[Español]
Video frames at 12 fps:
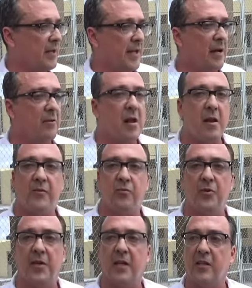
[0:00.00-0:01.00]
Y ahora
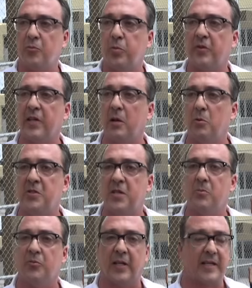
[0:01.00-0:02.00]
resulta que después de que lo
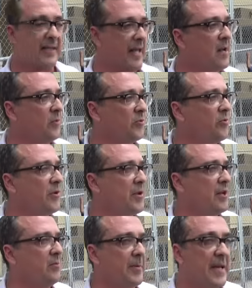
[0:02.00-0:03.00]
hicimos, de que tenemos un
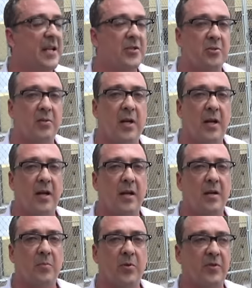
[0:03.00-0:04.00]
relleno bien hecho,
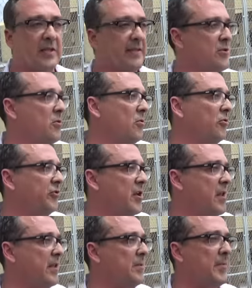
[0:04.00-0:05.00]
pues el Señor lo
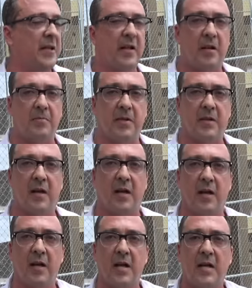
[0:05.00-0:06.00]
cierra de manera
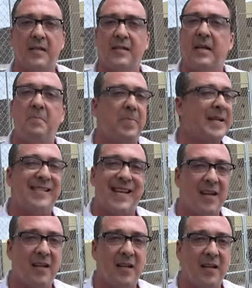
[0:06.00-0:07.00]
arbitraria, sin
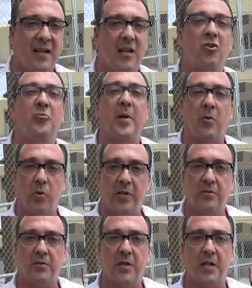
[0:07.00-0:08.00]
pensar en los
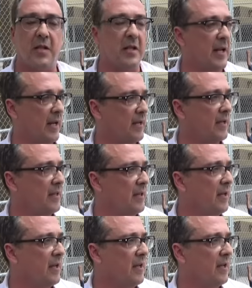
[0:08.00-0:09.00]
perjuicios que tiene la
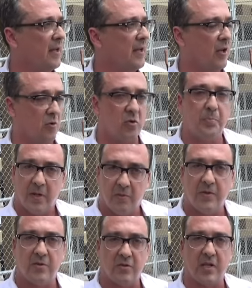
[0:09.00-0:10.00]
gente, en los
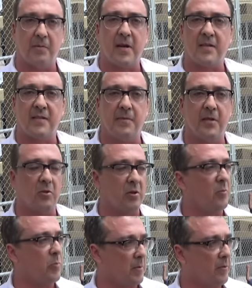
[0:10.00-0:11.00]
perjuicios que va a recibir todo
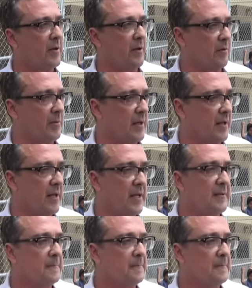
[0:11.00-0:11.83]
el pueblo de Río Verde.